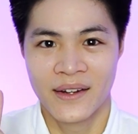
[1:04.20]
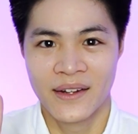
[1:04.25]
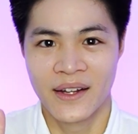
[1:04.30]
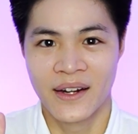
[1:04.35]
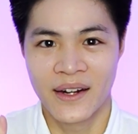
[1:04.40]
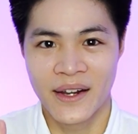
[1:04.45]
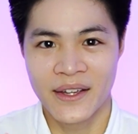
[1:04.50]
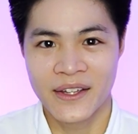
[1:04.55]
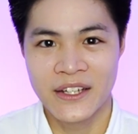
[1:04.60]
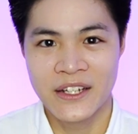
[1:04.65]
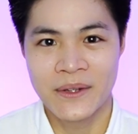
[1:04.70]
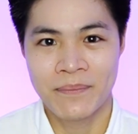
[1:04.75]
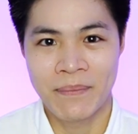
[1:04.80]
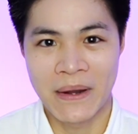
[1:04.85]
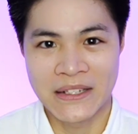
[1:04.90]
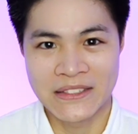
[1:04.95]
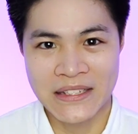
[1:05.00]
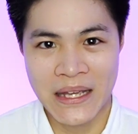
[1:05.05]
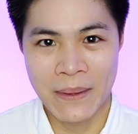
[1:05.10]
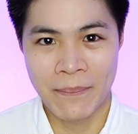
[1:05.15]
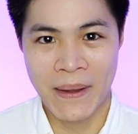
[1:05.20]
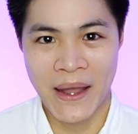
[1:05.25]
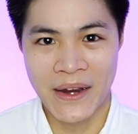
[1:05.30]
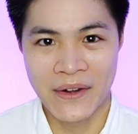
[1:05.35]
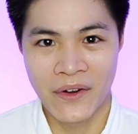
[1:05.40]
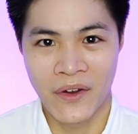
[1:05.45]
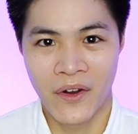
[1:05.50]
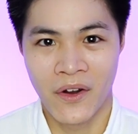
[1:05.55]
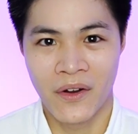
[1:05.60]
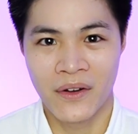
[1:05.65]
หนึ่งเลยคือปัจจัยภาย
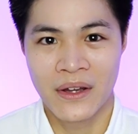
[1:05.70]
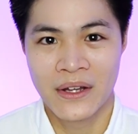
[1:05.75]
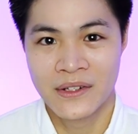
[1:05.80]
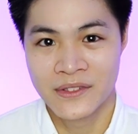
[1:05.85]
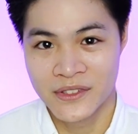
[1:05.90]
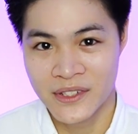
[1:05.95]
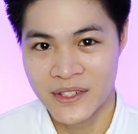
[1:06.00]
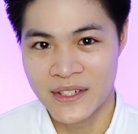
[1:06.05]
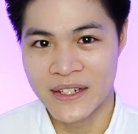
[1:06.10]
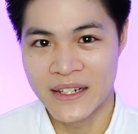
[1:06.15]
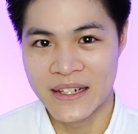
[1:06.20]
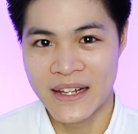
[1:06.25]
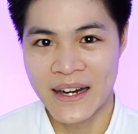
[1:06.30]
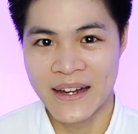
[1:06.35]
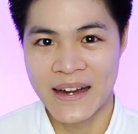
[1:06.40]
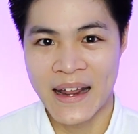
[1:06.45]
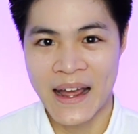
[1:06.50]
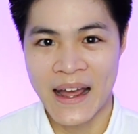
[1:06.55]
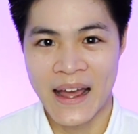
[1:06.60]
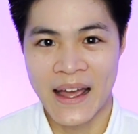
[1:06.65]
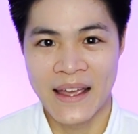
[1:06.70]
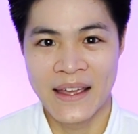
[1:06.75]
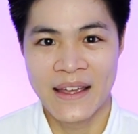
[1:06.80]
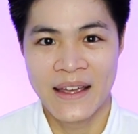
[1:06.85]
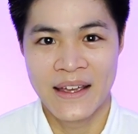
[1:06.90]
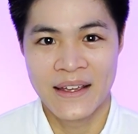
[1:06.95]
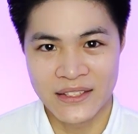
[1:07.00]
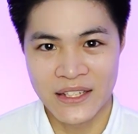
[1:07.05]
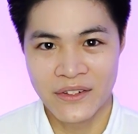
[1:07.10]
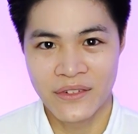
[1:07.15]
นอกซึ่งหลีกเลี่ยงได้
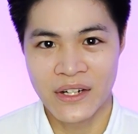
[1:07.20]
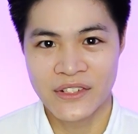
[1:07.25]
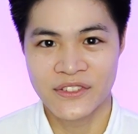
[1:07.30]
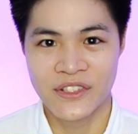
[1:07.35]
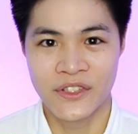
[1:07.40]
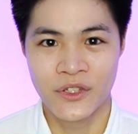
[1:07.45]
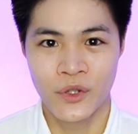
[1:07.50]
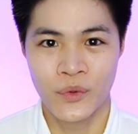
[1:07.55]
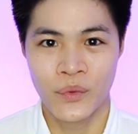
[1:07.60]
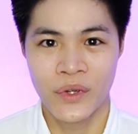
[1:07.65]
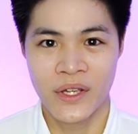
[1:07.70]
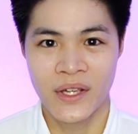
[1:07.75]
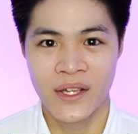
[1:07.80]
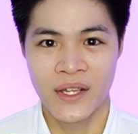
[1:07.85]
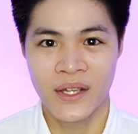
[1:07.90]
อย่างเช่นรังสี UV